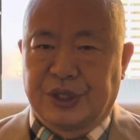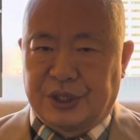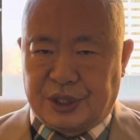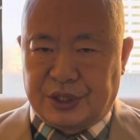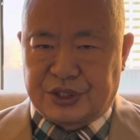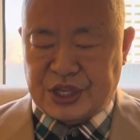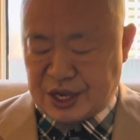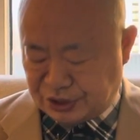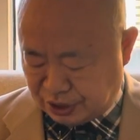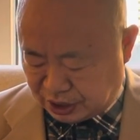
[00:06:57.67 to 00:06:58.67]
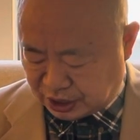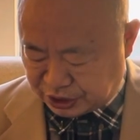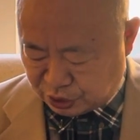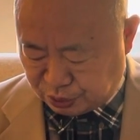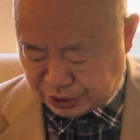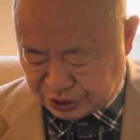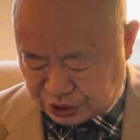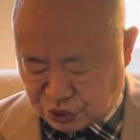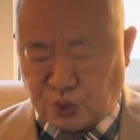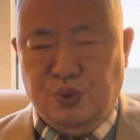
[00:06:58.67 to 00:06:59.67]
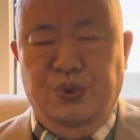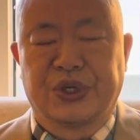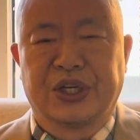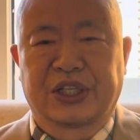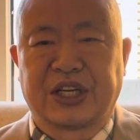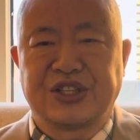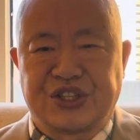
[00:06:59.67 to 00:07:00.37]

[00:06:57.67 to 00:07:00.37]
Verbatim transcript: 呃，这样呢可能会使中国人更